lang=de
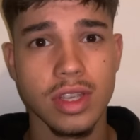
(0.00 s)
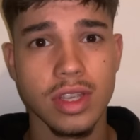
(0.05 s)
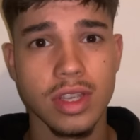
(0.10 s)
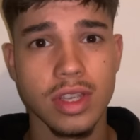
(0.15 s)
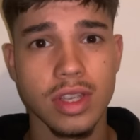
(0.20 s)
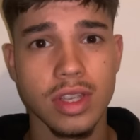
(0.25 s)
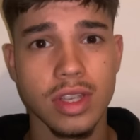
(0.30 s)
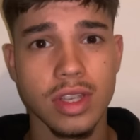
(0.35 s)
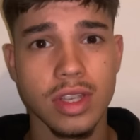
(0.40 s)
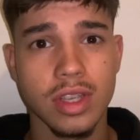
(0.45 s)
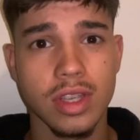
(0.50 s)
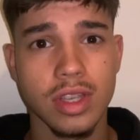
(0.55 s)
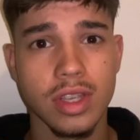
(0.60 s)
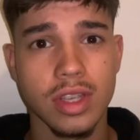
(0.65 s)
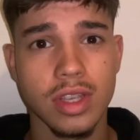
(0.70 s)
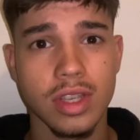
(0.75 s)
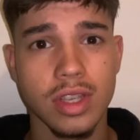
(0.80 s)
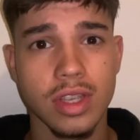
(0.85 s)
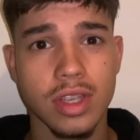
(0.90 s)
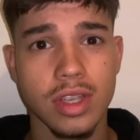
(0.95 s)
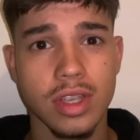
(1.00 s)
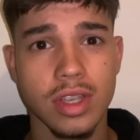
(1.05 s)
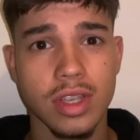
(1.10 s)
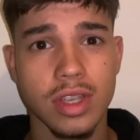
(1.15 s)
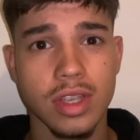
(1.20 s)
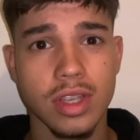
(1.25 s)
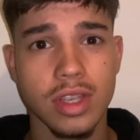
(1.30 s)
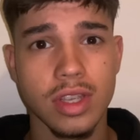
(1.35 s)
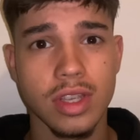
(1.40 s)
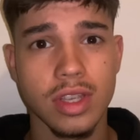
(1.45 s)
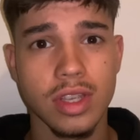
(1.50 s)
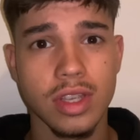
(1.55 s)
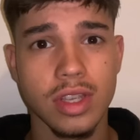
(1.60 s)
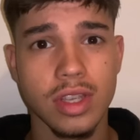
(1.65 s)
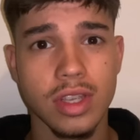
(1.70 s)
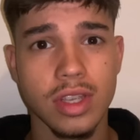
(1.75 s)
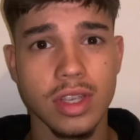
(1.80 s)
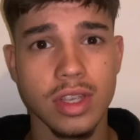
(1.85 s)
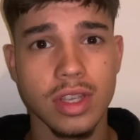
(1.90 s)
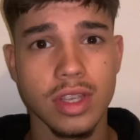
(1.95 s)
Ich esse es zum Beispiel überhaupt
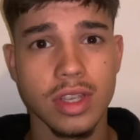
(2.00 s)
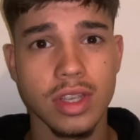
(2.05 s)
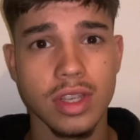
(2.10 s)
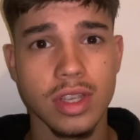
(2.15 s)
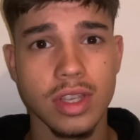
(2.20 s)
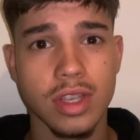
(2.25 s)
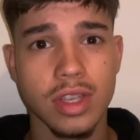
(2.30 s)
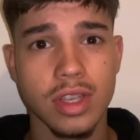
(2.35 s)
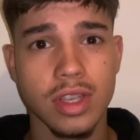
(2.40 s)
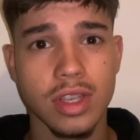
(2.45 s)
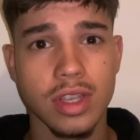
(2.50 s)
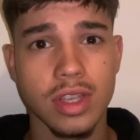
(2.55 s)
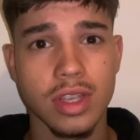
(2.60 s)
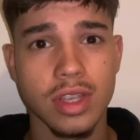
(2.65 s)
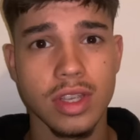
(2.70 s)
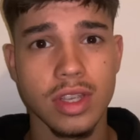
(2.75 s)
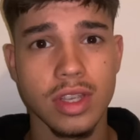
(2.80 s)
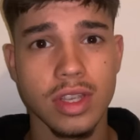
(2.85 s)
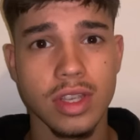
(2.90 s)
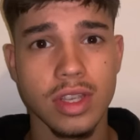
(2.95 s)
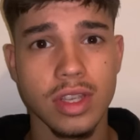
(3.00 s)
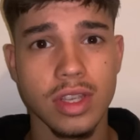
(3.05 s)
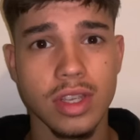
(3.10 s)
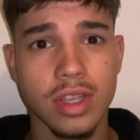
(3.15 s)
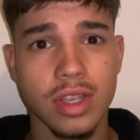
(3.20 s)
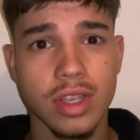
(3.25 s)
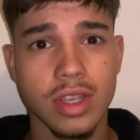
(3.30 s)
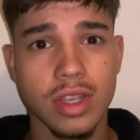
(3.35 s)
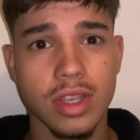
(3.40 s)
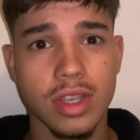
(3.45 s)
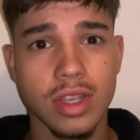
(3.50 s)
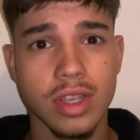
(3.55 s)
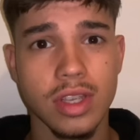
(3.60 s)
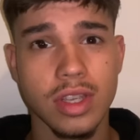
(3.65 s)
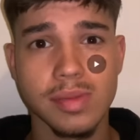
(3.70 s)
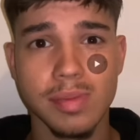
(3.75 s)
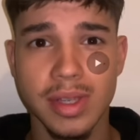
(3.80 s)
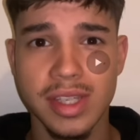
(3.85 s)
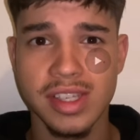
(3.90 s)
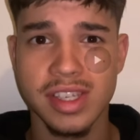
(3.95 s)
nicht. Ja? Bin immer noch
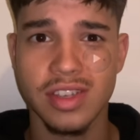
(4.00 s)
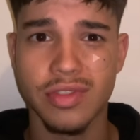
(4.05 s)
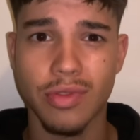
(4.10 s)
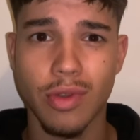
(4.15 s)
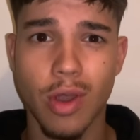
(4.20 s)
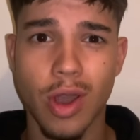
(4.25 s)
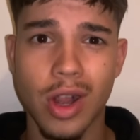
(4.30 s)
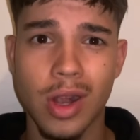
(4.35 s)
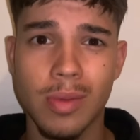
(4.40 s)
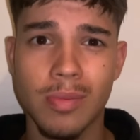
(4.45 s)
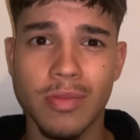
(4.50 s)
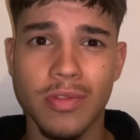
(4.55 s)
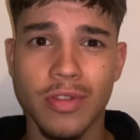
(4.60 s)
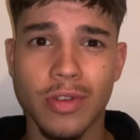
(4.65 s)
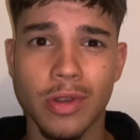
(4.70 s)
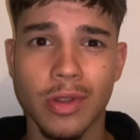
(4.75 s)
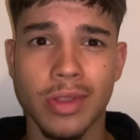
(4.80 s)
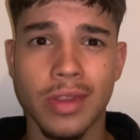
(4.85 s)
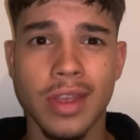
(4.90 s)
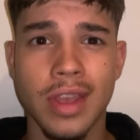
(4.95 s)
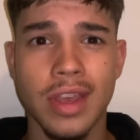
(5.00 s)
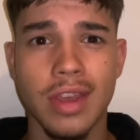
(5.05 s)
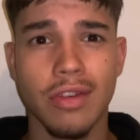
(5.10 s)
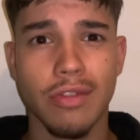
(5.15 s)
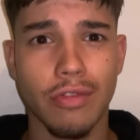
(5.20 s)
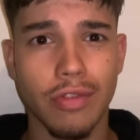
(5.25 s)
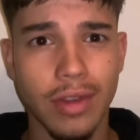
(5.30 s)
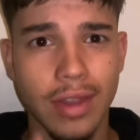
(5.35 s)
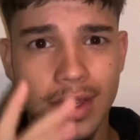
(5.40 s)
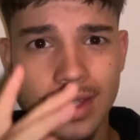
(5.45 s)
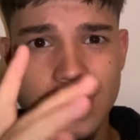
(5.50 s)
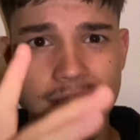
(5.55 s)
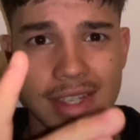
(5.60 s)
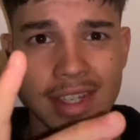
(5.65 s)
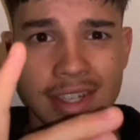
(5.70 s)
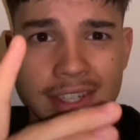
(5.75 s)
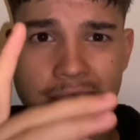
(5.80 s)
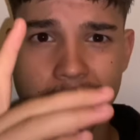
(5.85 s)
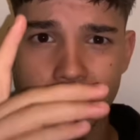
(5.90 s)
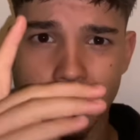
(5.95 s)
heile. Man sich vor allem von
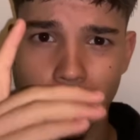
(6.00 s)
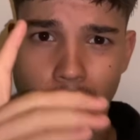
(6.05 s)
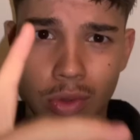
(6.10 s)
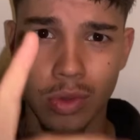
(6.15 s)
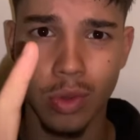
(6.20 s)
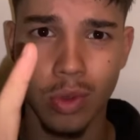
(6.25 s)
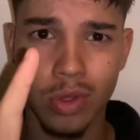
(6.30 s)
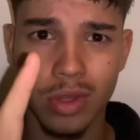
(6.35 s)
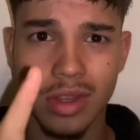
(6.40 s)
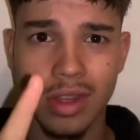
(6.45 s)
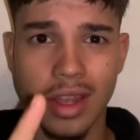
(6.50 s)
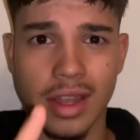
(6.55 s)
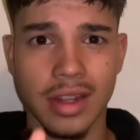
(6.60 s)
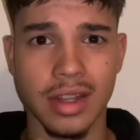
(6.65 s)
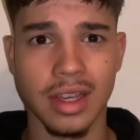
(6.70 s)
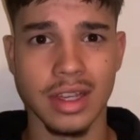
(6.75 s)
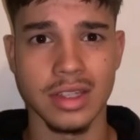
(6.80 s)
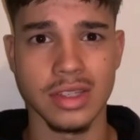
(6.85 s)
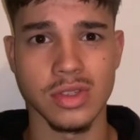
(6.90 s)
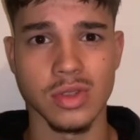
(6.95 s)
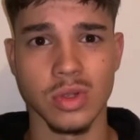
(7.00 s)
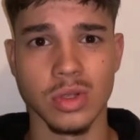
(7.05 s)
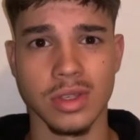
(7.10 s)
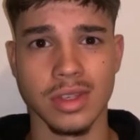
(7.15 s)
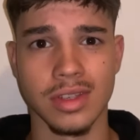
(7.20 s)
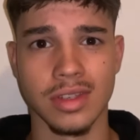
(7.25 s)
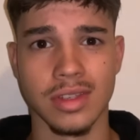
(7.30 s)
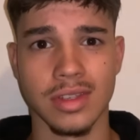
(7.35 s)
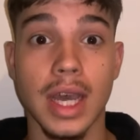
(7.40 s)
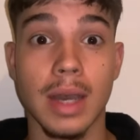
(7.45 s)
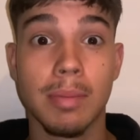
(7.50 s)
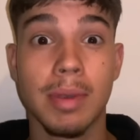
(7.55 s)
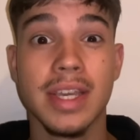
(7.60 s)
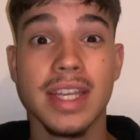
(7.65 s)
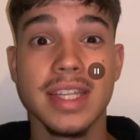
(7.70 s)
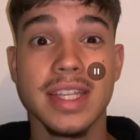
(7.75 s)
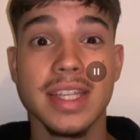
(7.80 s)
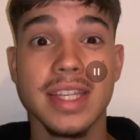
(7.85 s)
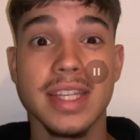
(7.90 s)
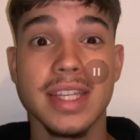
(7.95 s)
pflanzlichen Produkten ernähren sollte. Aber
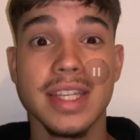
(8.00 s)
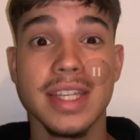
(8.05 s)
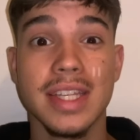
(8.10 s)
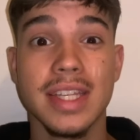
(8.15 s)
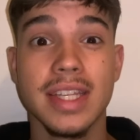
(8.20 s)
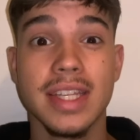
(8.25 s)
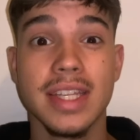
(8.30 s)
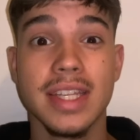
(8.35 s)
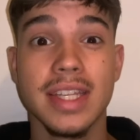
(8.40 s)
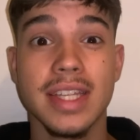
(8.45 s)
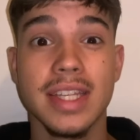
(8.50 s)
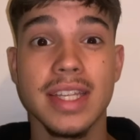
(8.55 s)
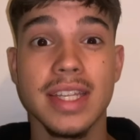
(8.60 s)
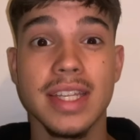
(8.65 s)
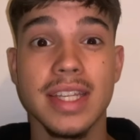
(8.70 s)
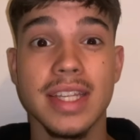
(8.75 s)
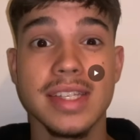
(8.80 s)
jetzt. Ja, und wo ist das Problem?